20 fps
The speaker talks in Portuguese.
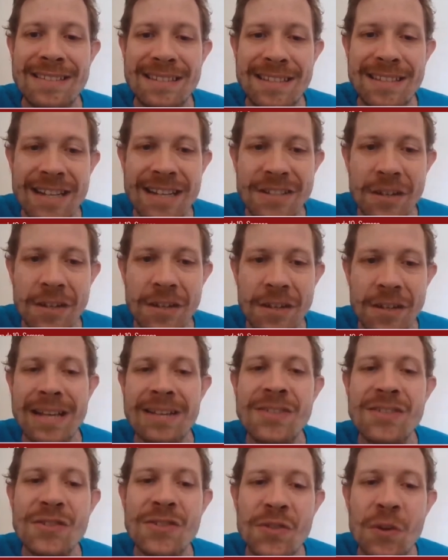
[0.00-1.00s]
e a cidade
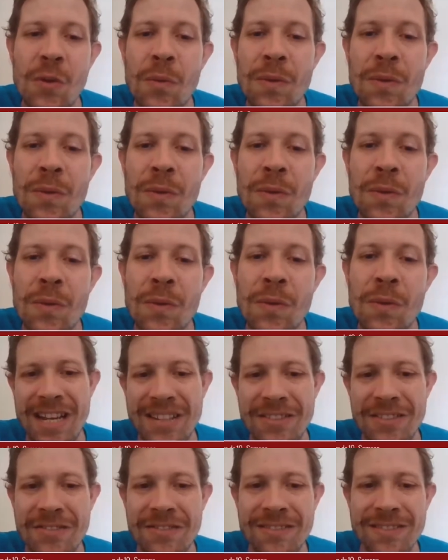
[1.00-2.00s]
agora abraçou esse
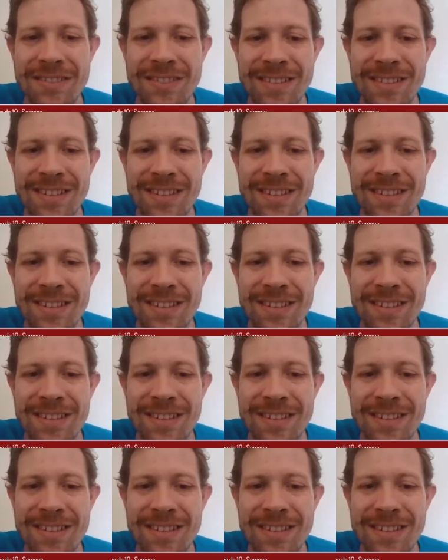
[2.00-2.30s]
projeto.